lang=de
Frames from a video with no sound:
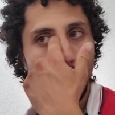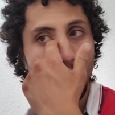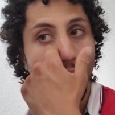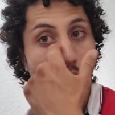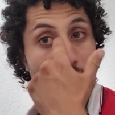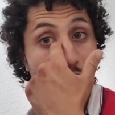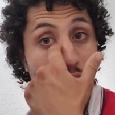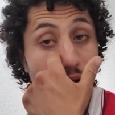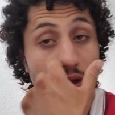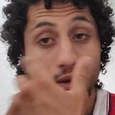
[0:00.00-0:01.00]
Und auch wenn
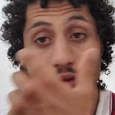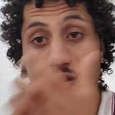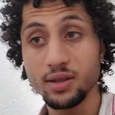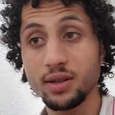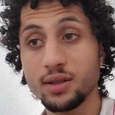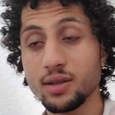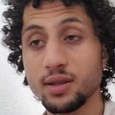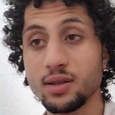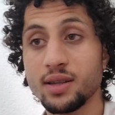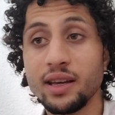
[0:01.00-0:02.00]
du dann quasi das,
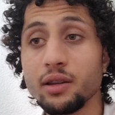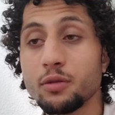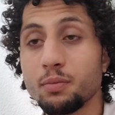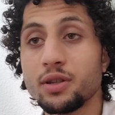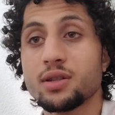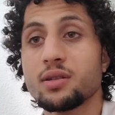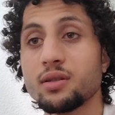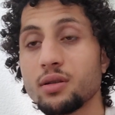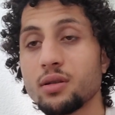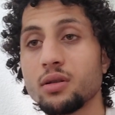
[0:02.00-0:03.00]
das Kind bist,
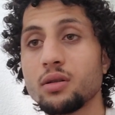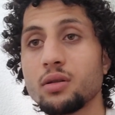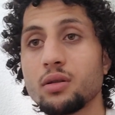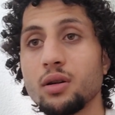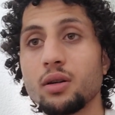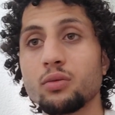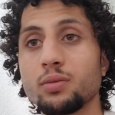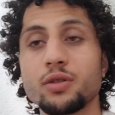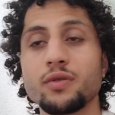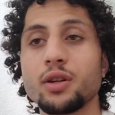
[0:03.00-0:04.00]
ja, du
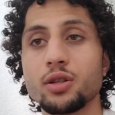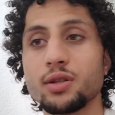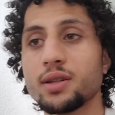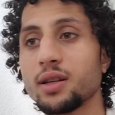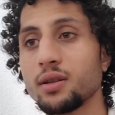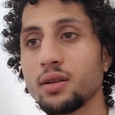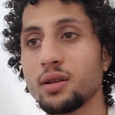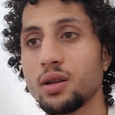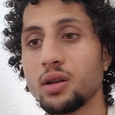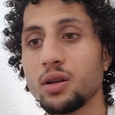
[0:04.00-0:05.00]
bist vielleicht das Kind
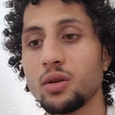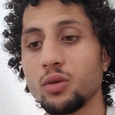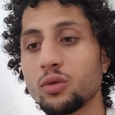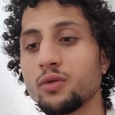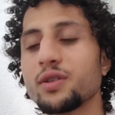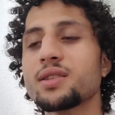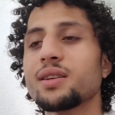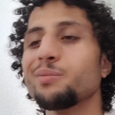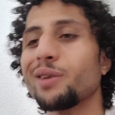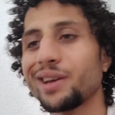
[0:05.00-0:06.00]
und du wirst ja
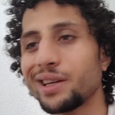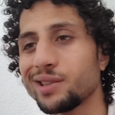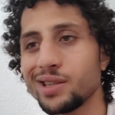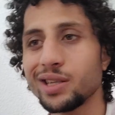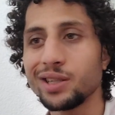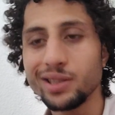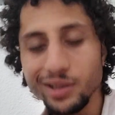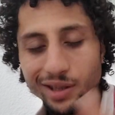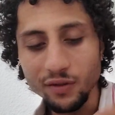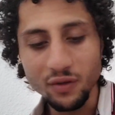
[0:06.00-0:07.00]
immer Kind sein.
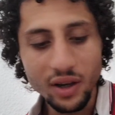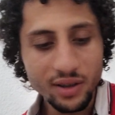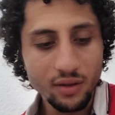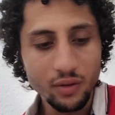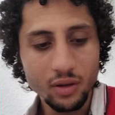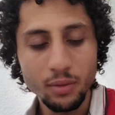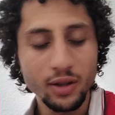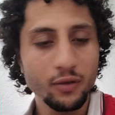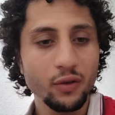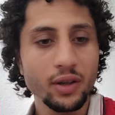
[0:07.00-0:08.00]
Dein Vater wird immer
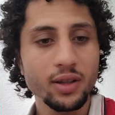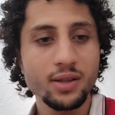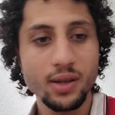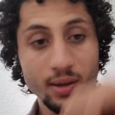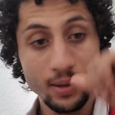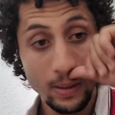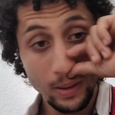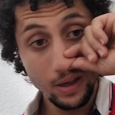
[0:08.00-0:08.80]
dein Vater sein.